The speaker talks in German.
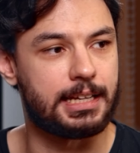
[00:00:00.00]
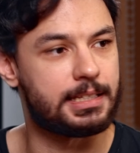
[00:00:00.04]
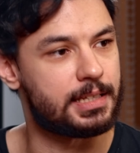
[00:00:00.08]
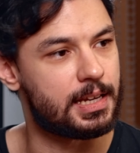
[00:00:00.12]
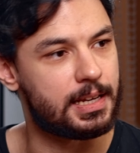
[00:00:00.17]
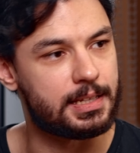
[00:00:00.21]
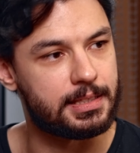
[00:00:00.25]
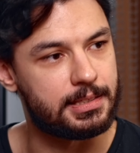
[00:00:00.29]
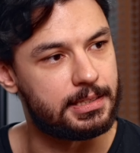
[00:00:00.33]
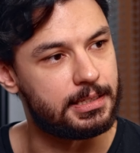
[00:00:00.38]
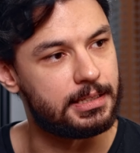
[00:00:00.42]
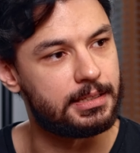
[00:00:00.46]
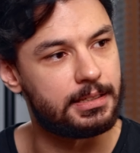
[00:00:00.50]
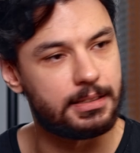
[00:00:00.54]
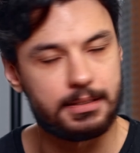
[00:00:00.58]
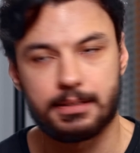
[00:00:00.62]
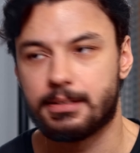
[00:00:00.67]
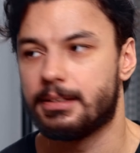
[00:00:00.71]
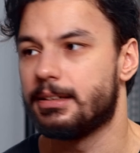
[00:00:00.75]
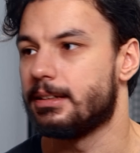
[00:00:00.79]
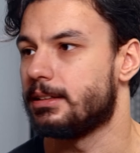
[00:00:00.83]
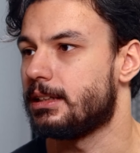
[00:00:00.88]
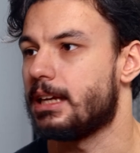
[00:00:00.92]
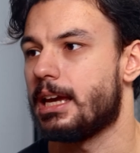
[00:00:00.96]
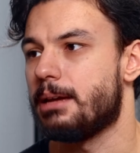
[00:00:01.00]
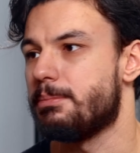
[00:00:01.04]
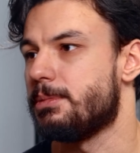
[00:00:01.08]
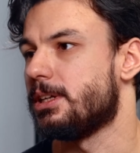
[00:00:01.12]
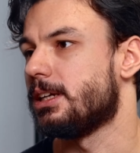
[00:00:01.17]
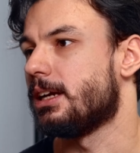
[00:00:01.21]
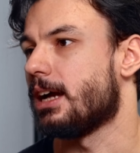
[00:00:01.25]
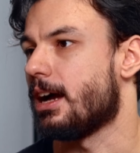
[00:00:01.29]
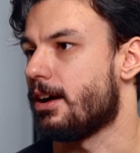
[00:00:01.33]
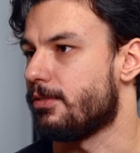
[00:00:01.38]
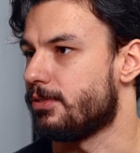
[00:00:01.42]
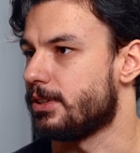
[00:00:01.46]
60
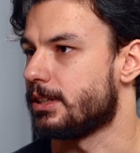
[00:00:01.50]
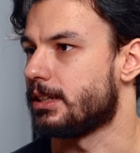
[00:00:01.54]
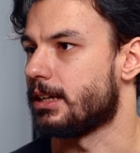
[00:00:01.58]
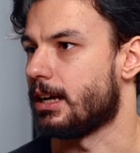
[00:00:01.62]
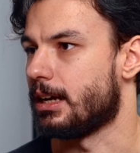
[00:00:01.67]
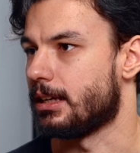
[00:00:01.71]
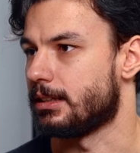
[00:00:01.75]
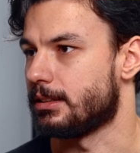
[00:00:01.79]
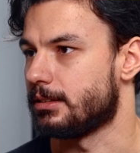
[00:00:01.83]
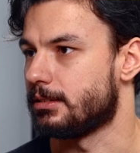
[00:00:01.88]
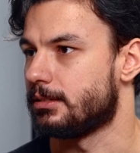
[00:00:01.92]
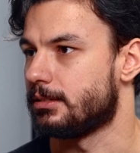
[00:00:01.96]
Gaming-Grafikkarte. Und